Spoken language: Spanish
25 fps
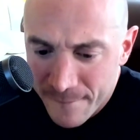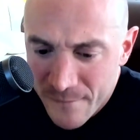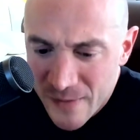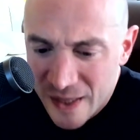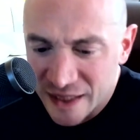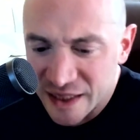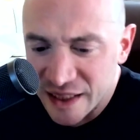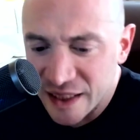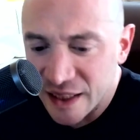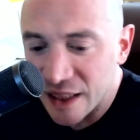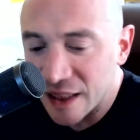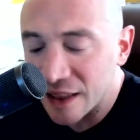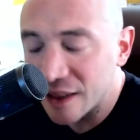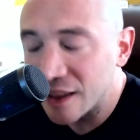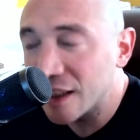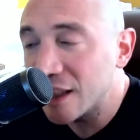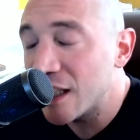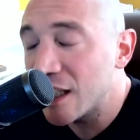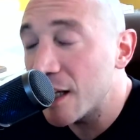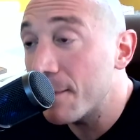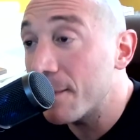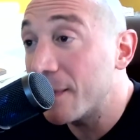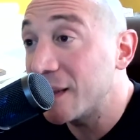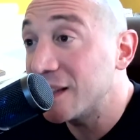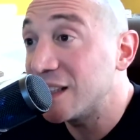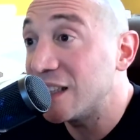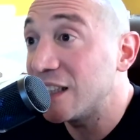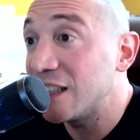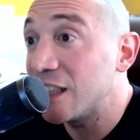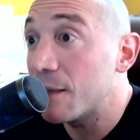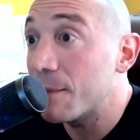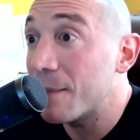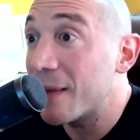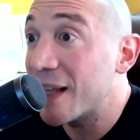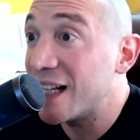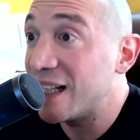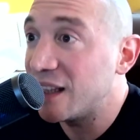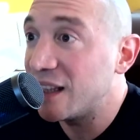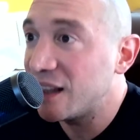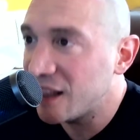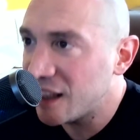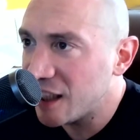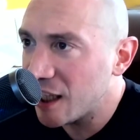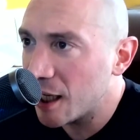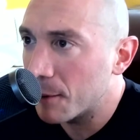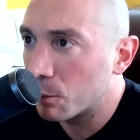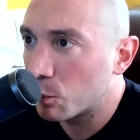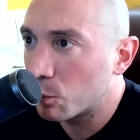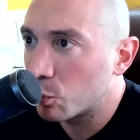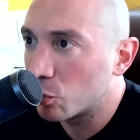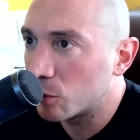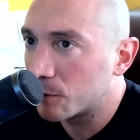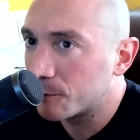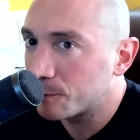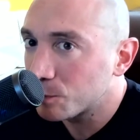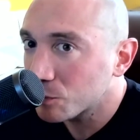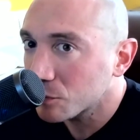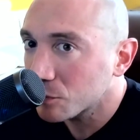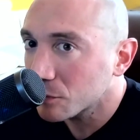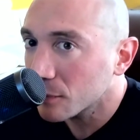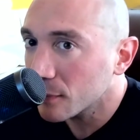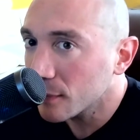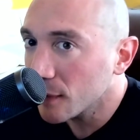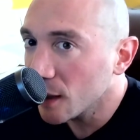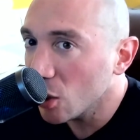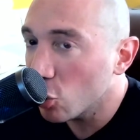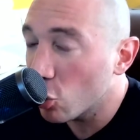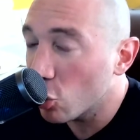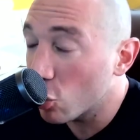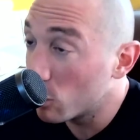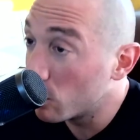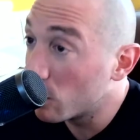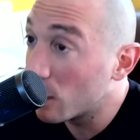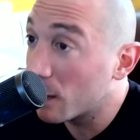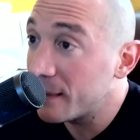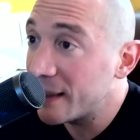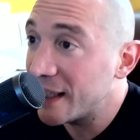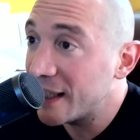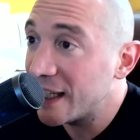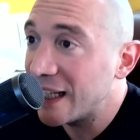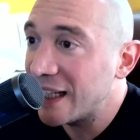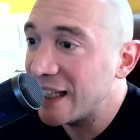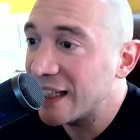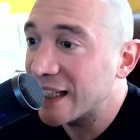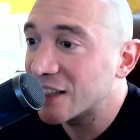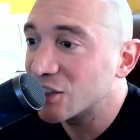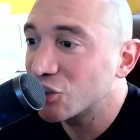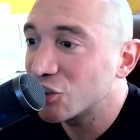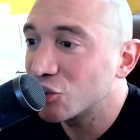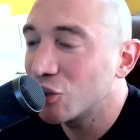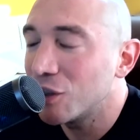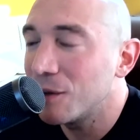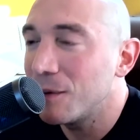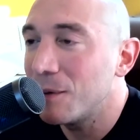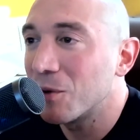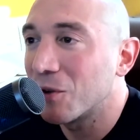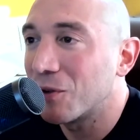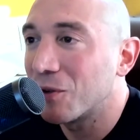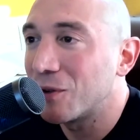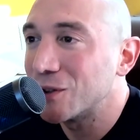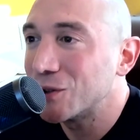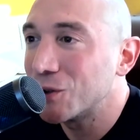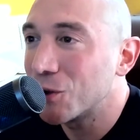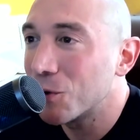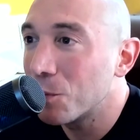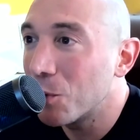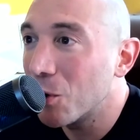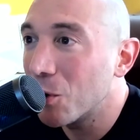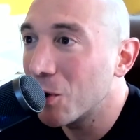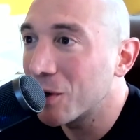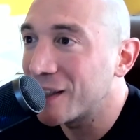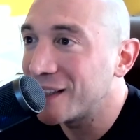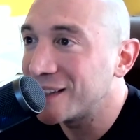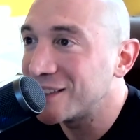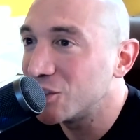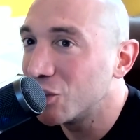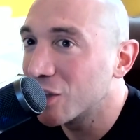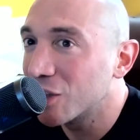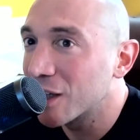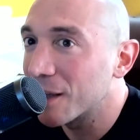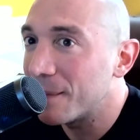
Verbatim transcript: El siguiente tema es el tema del tiempo como hablé del caso de mi profesor Pokis, ¿no?